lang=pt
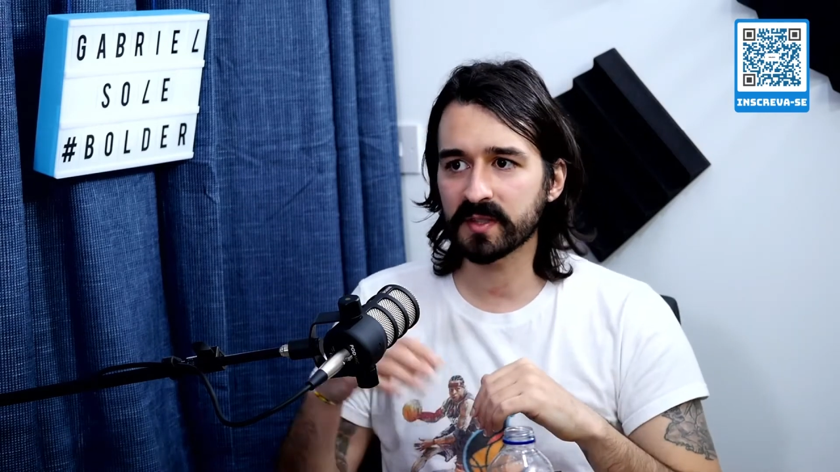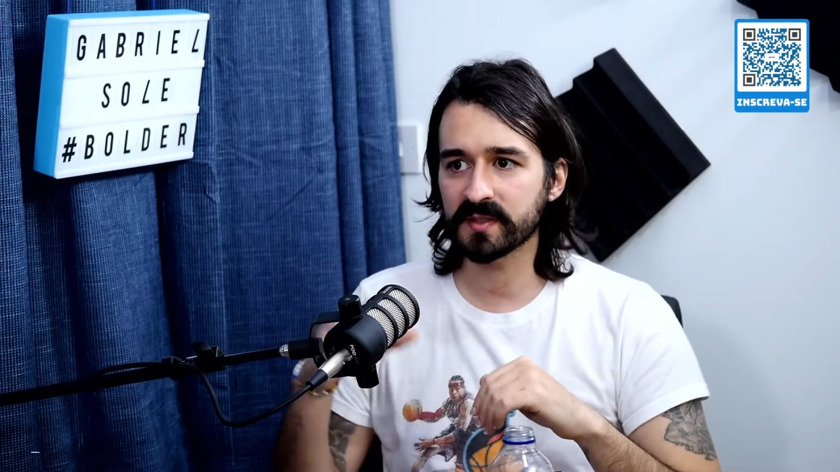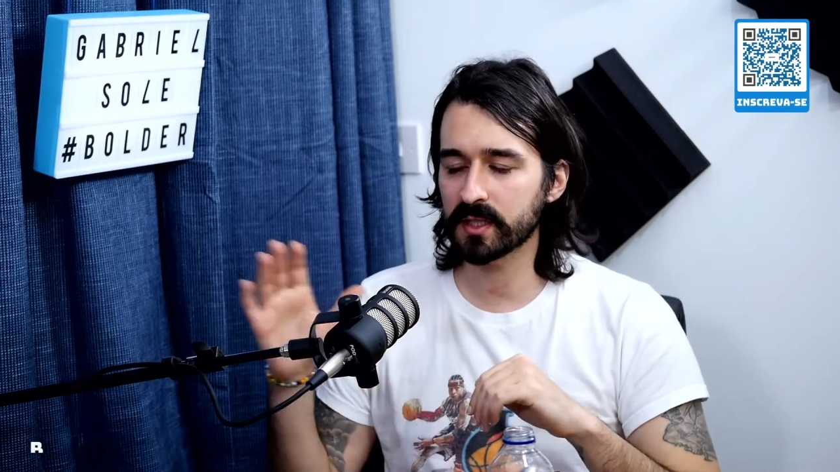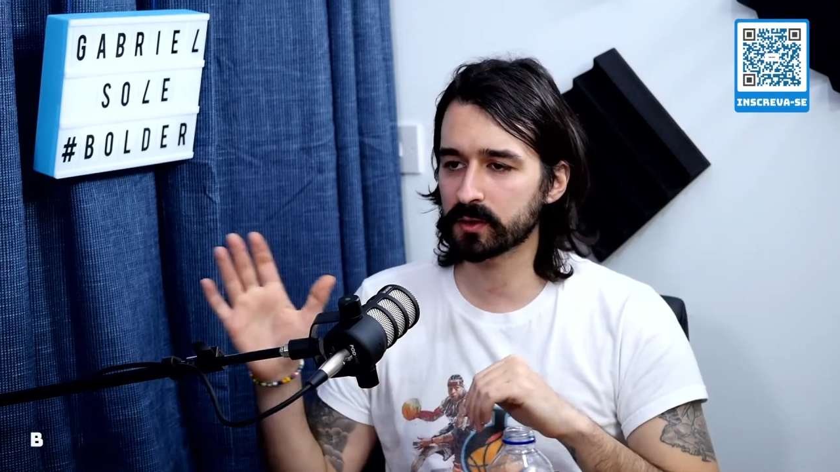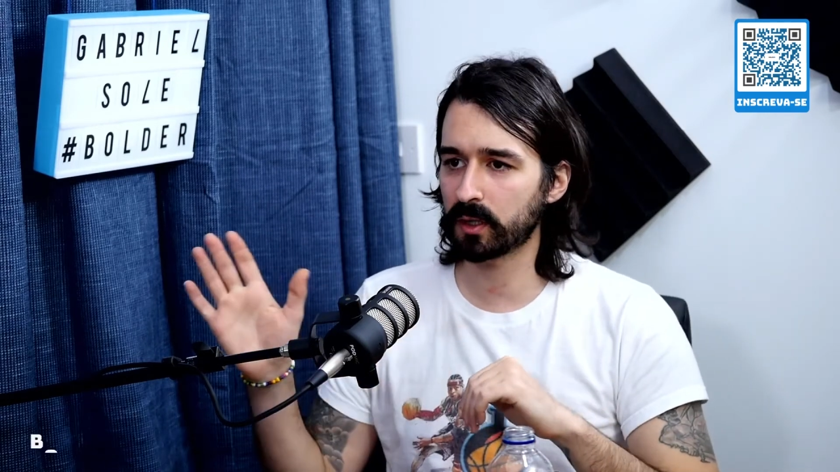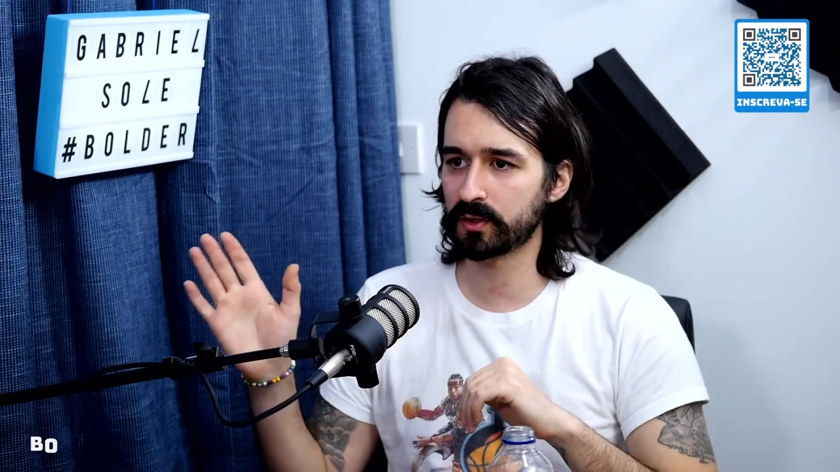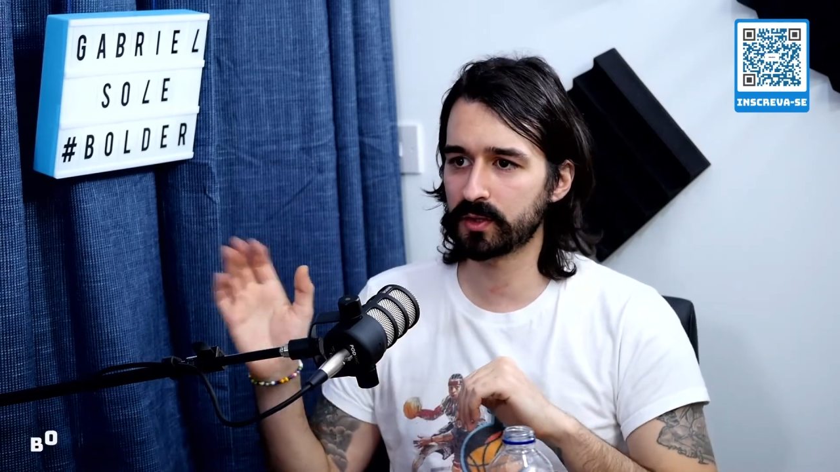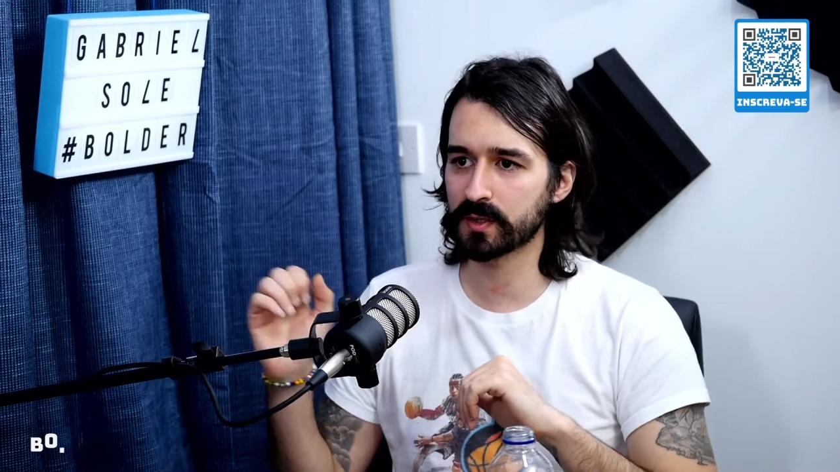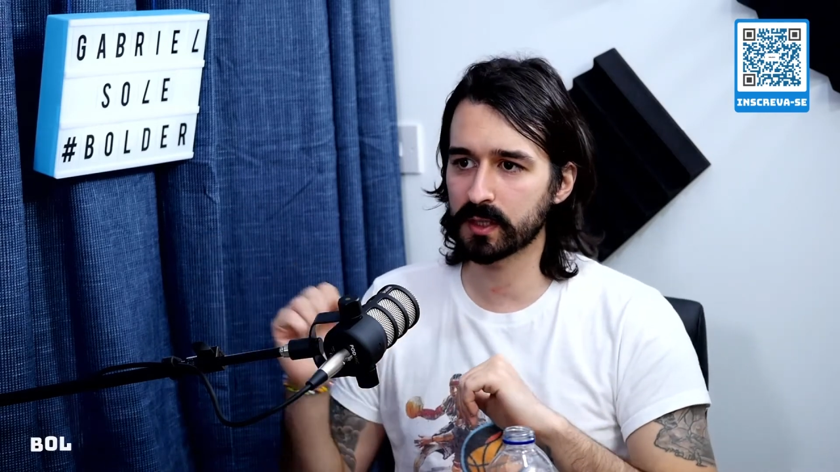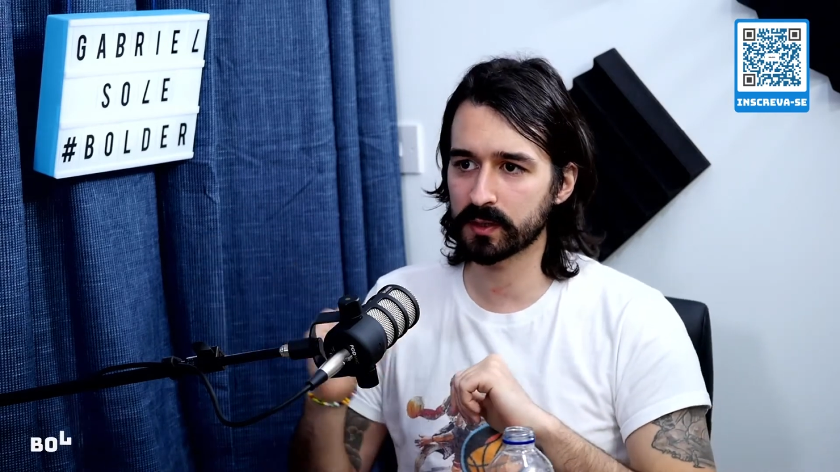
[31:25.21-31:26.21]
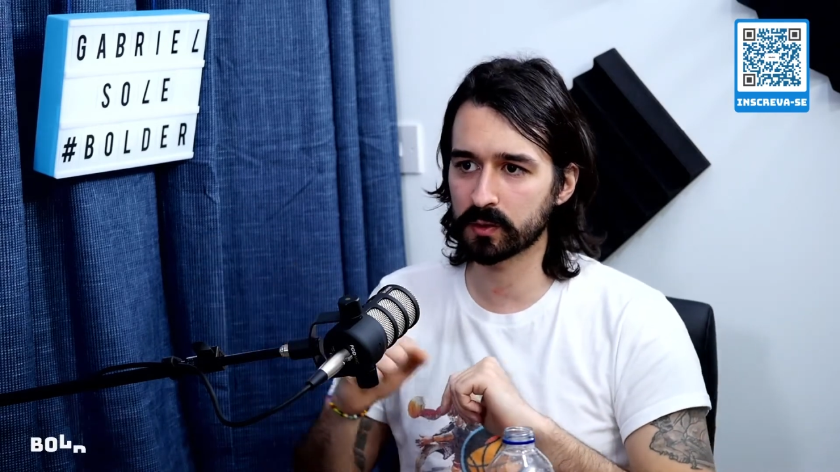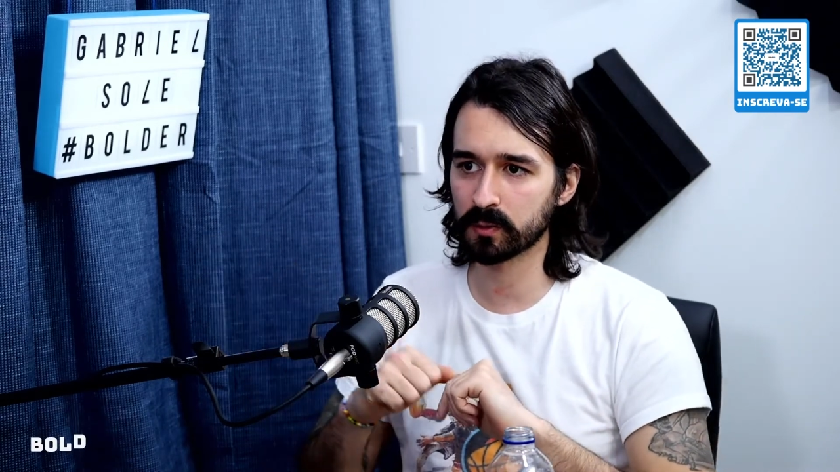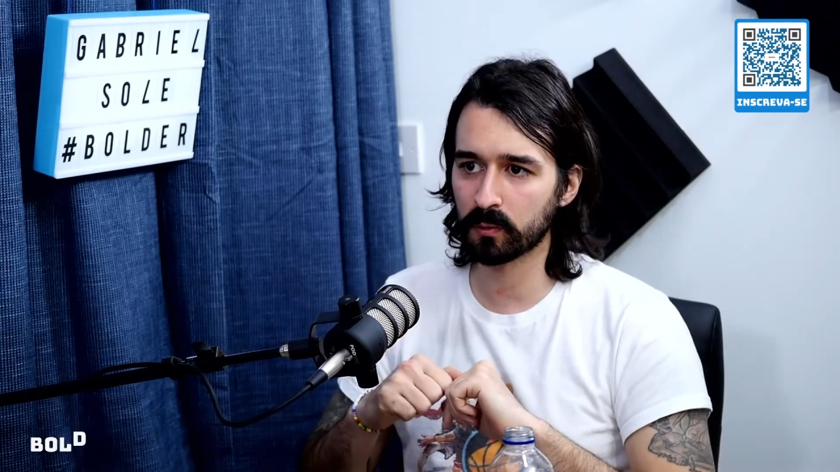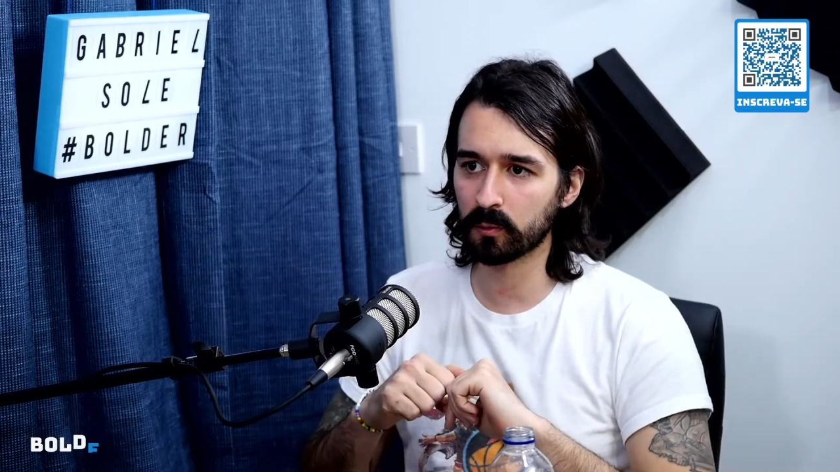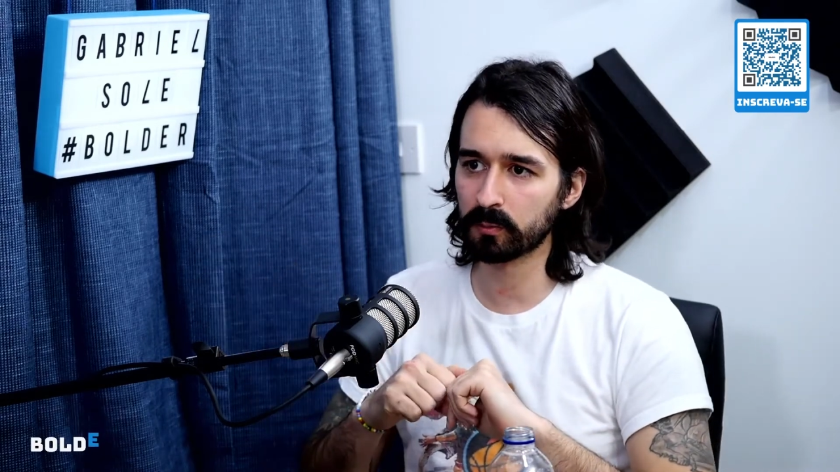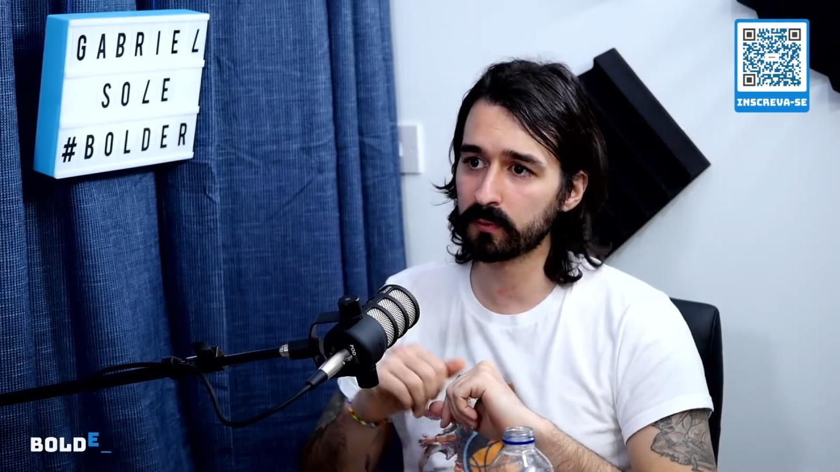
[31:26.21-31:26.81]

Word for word: três horas de distância de Estocolmo,